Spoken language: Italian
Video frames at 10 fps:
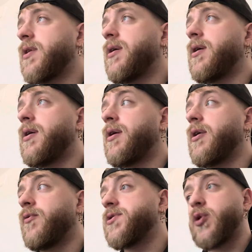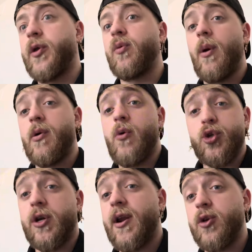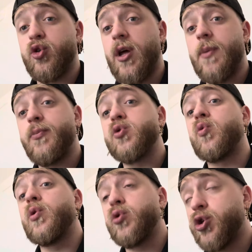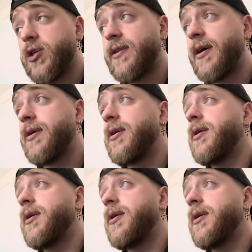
Uh, in questo momento dobbiamo cominciare a ragionare più sulle uscite